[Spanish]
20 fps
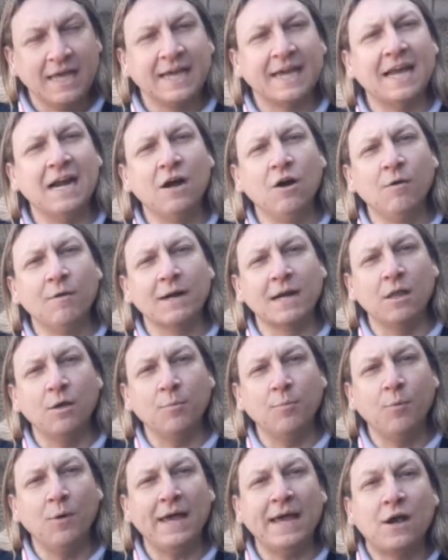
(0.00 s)
Que el
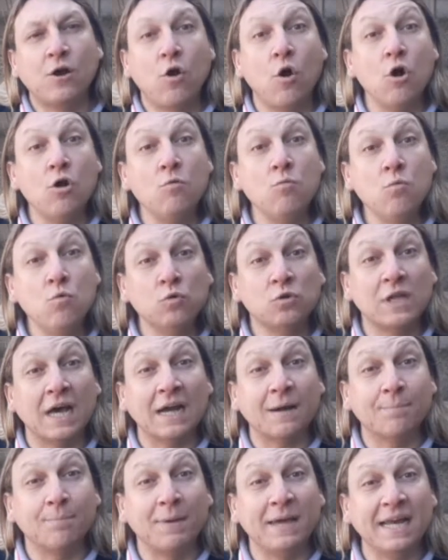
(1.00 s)
gobernador fue
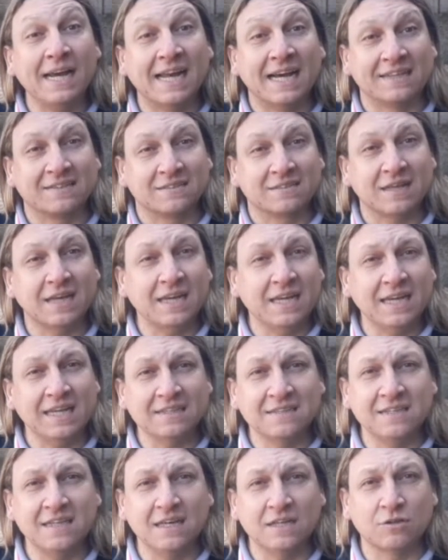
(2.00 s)
conmutar penas. ¿Qué quiere
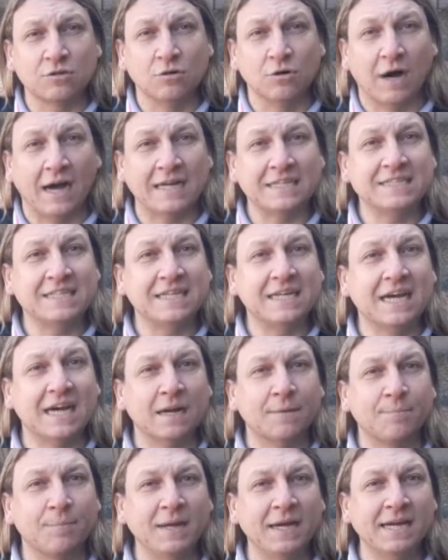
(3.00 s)
decir esto?
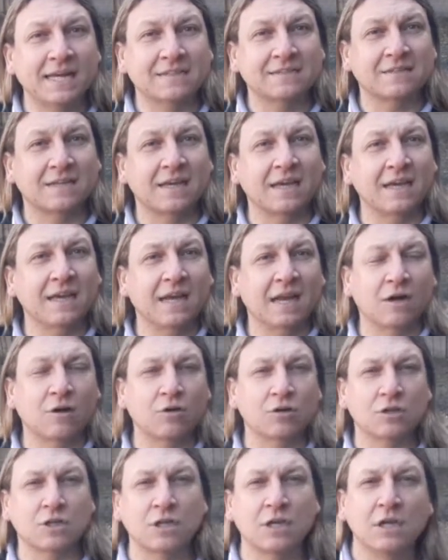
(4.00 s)
Achicar penas que la
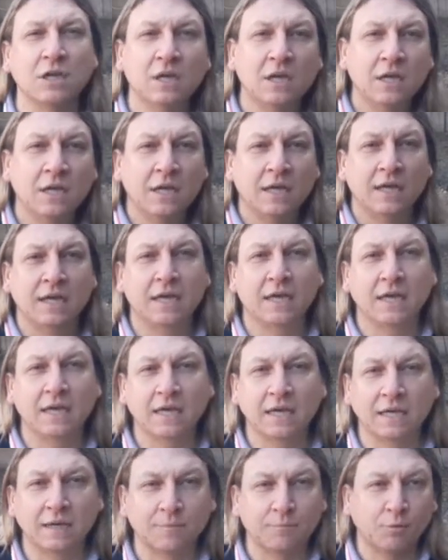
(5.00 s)
Corte,
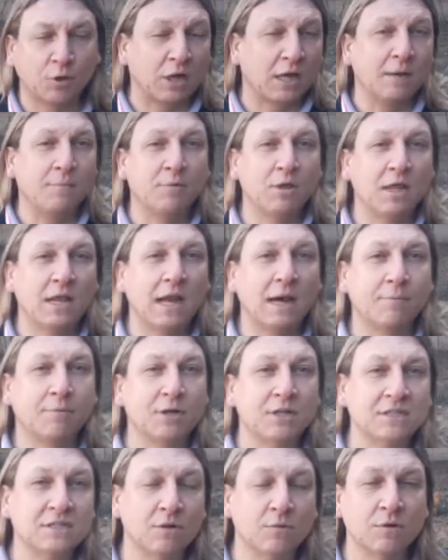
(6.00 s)
eh, por ejemplo, de la
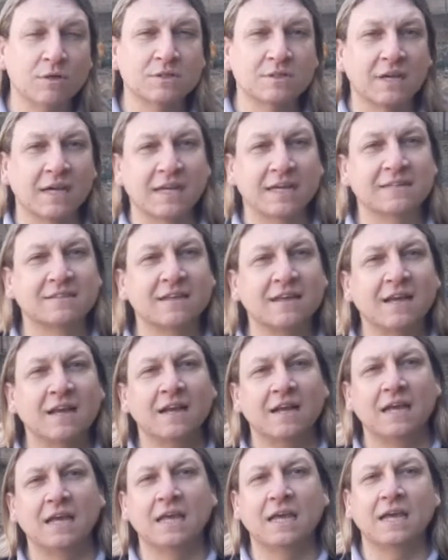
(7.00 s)
provincia de Buenos Aires
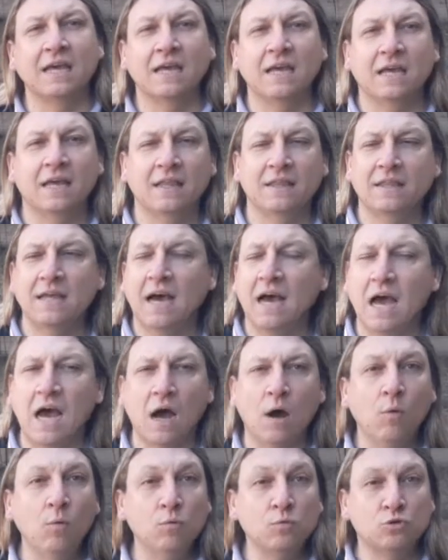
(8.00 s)
le da
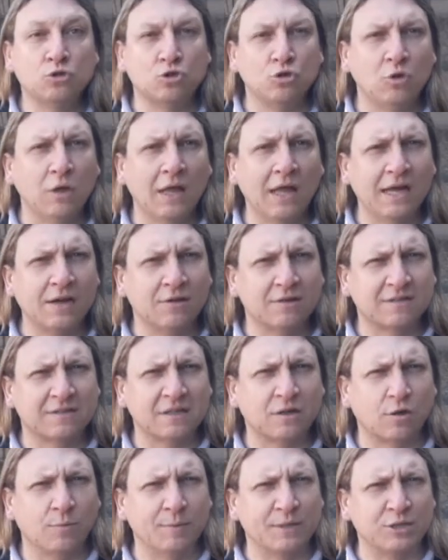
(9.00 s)
a un ciudadano, es
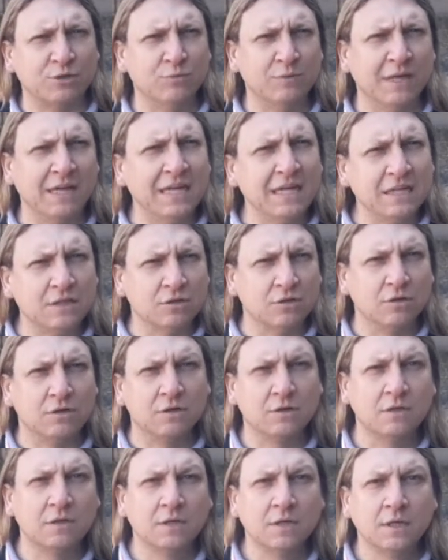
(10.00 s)
decir, cometió un delito
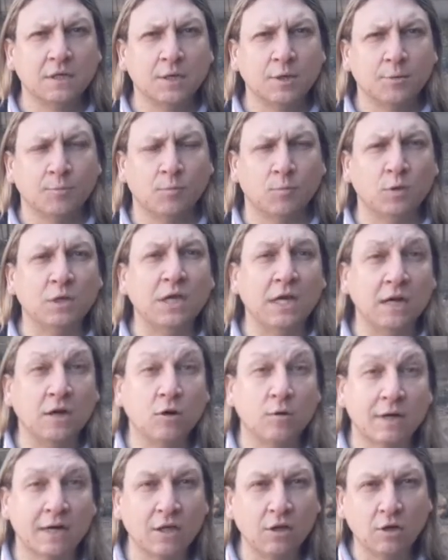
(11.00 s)
y el
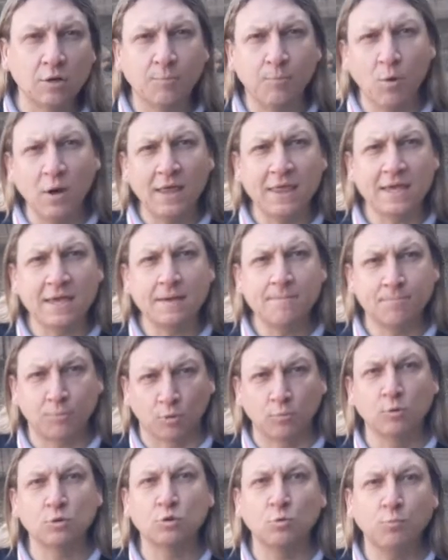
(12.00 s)
gobernador puede,
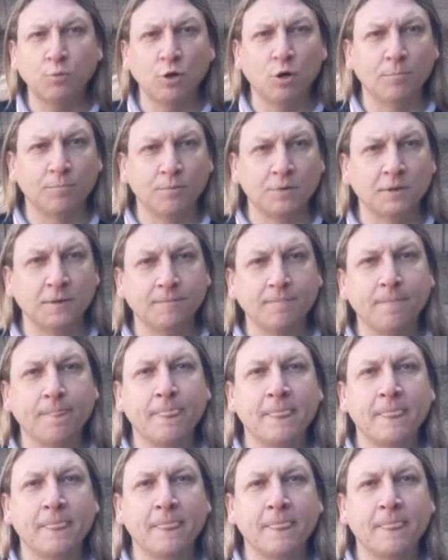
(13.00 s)
por motus propios,